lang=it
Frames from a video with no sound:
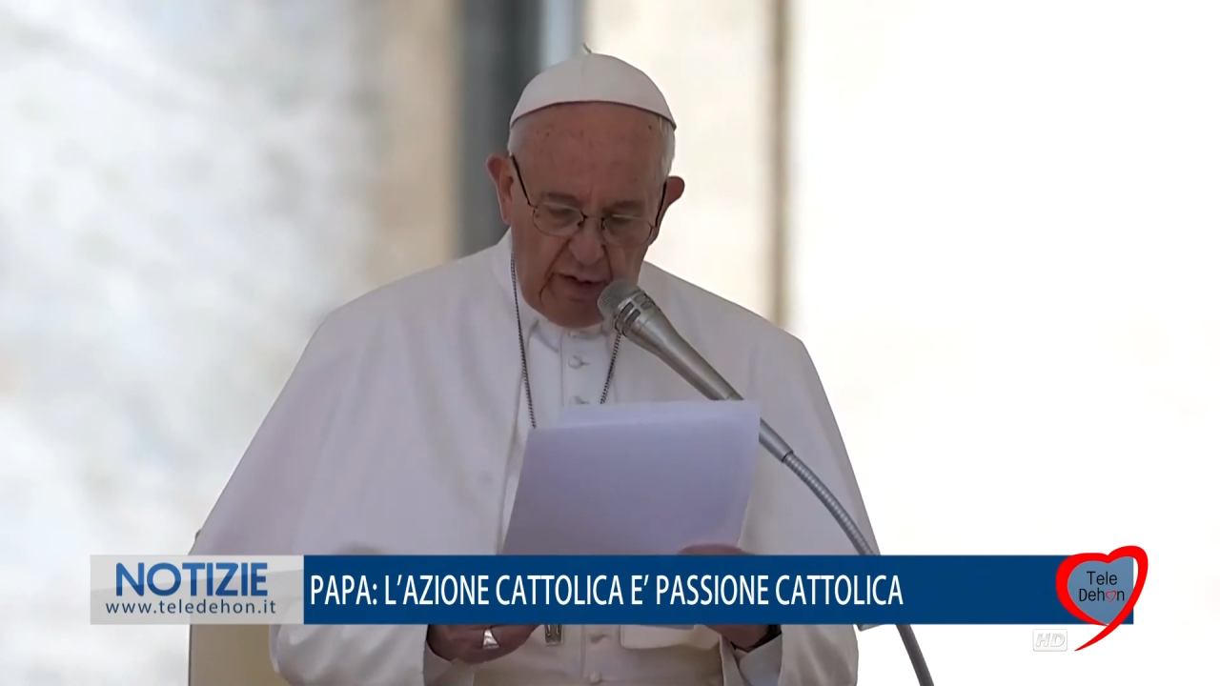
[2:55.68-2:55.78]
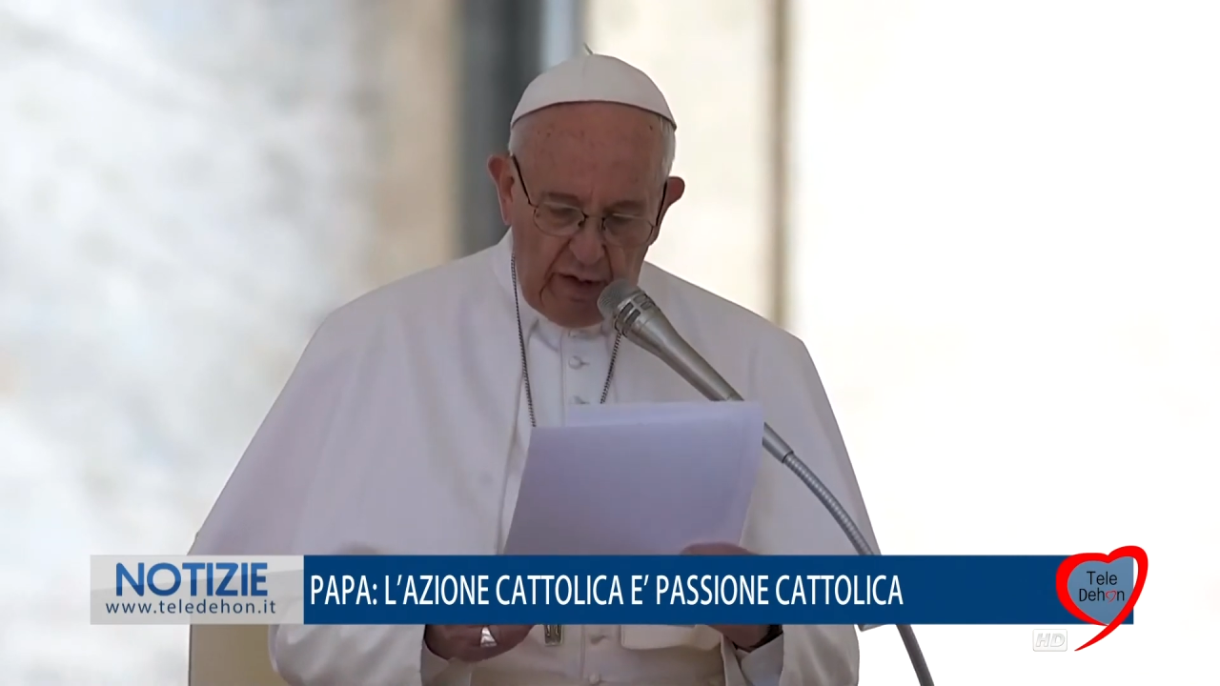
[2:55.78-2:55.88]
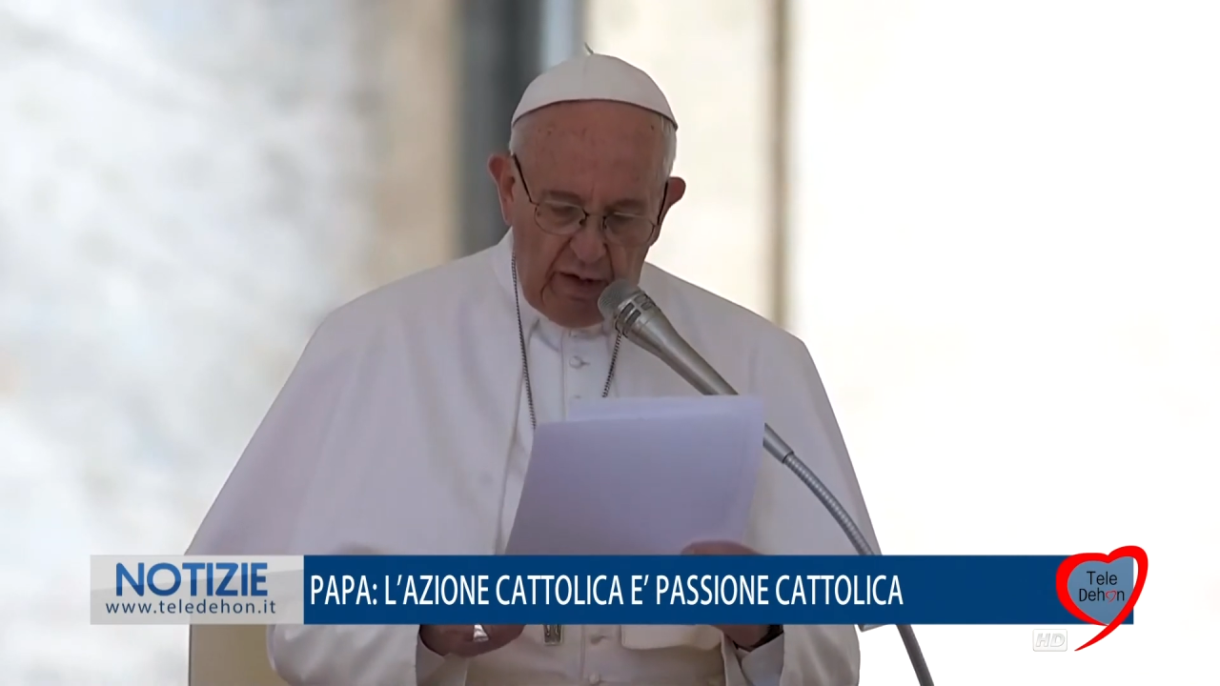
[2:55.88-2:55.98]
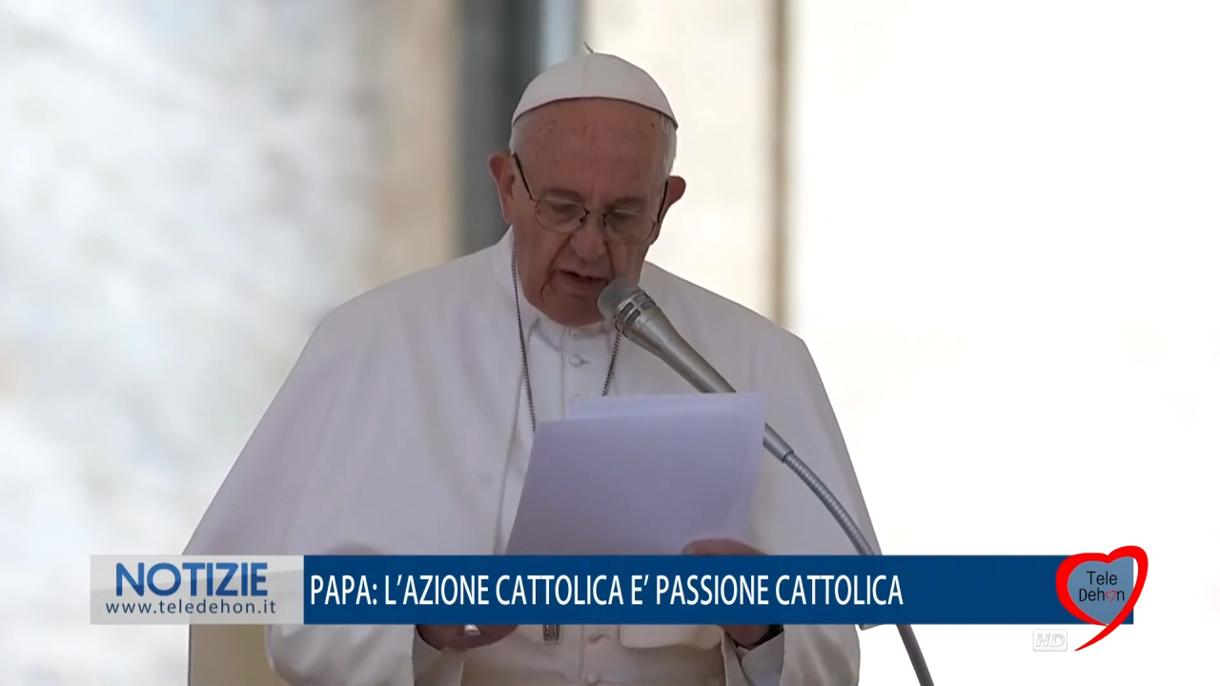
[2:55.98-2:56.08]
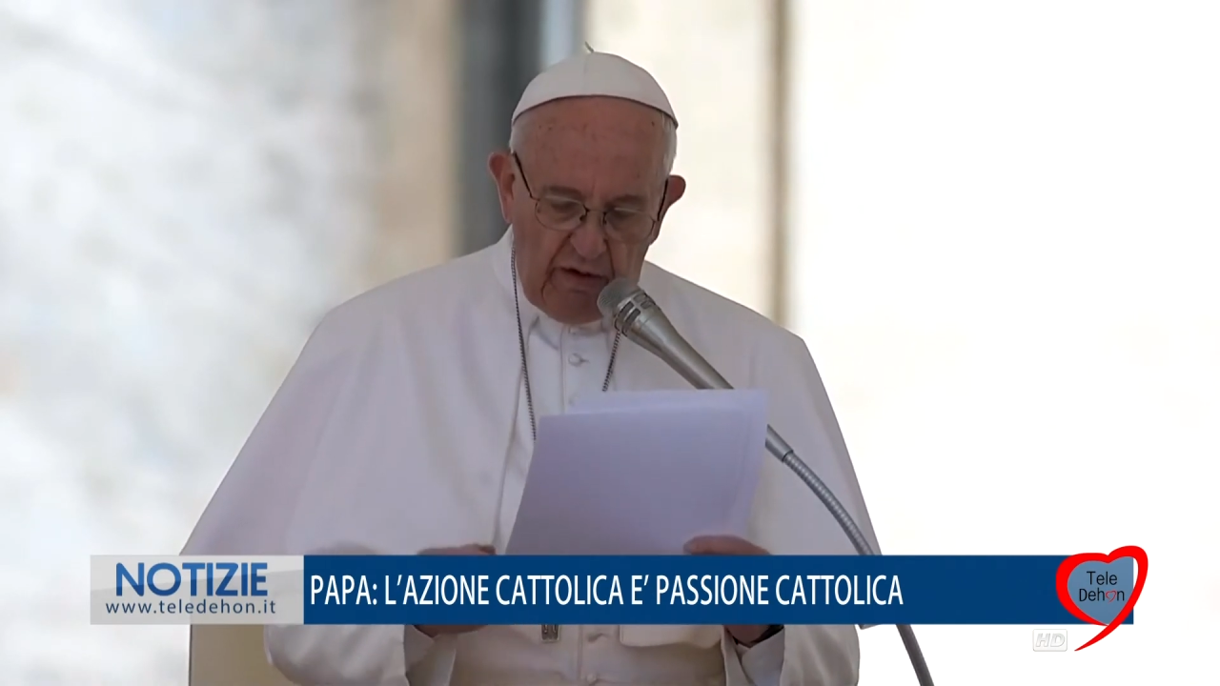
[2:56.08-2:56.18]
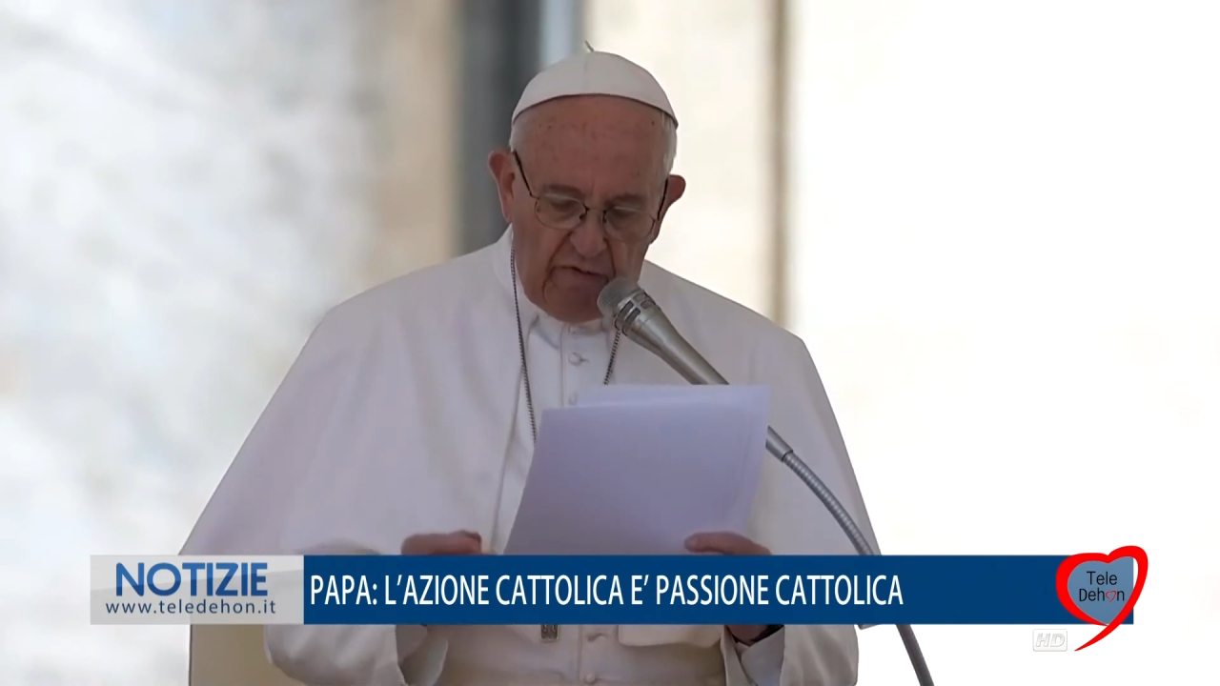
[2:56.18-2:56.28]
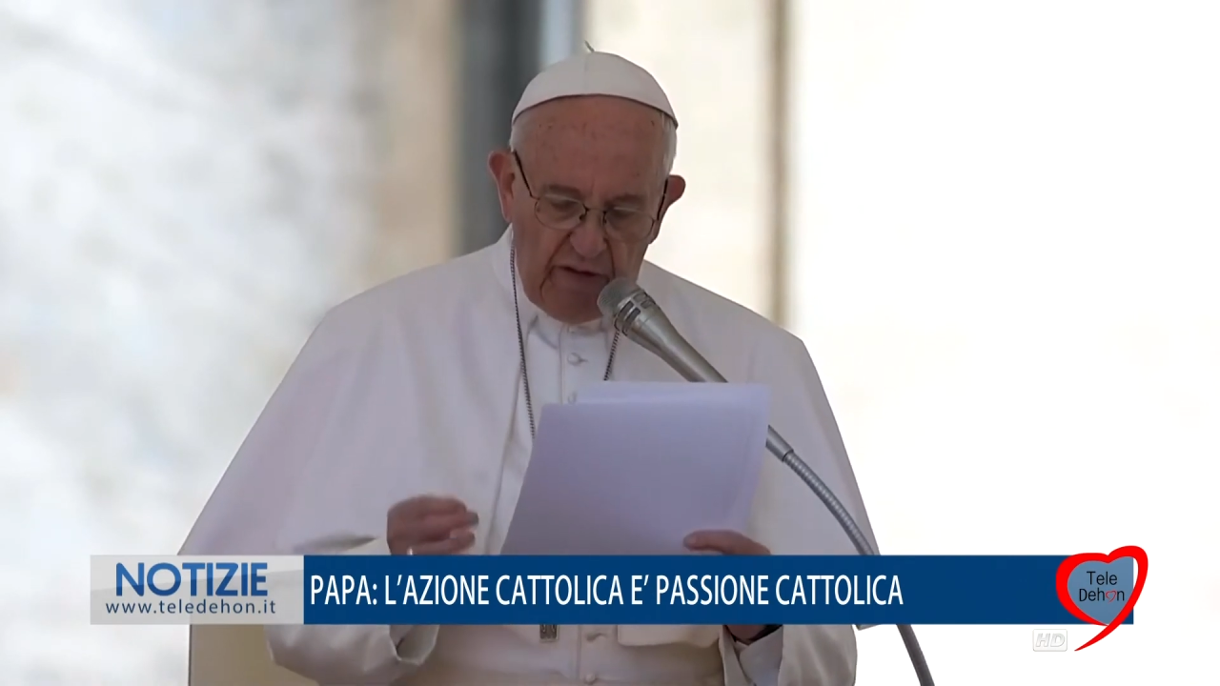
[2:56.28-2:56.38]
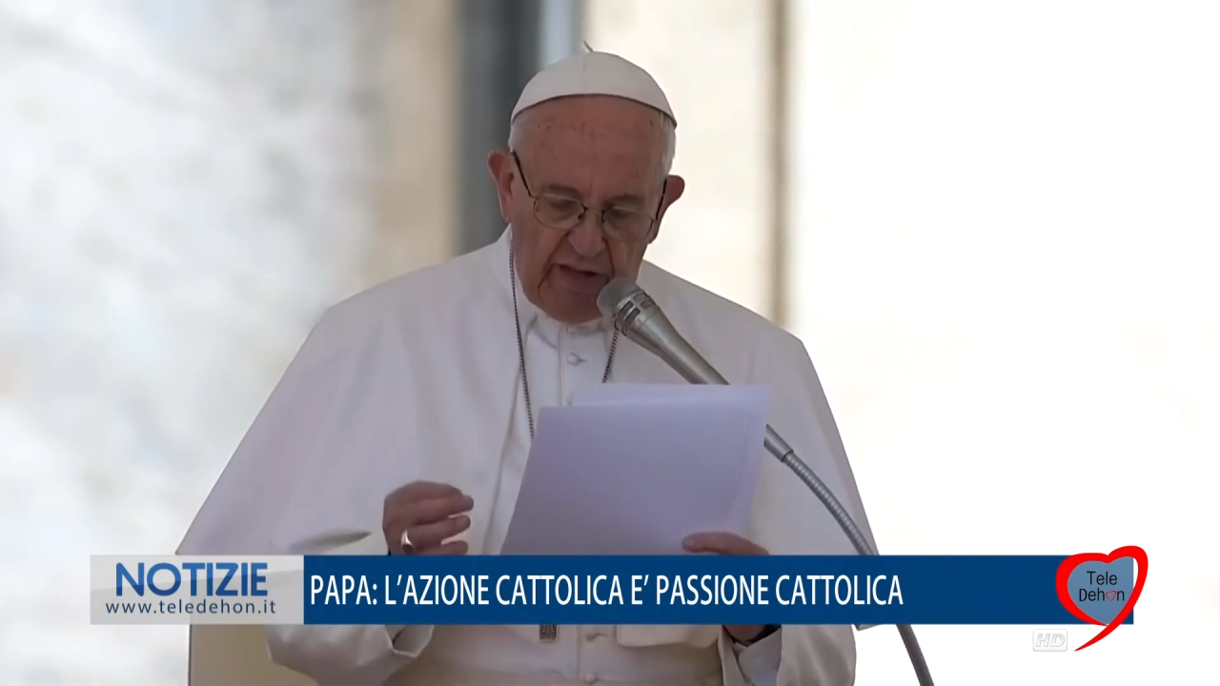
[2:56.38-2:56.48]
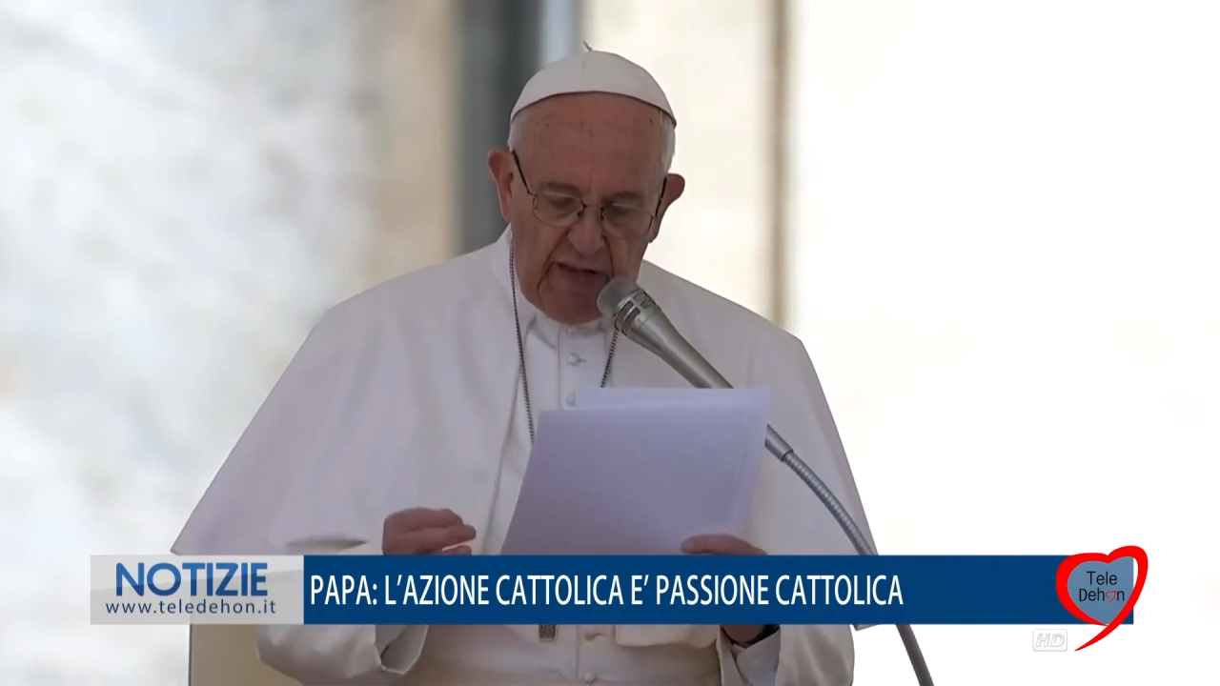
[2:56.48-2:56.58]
Fedeli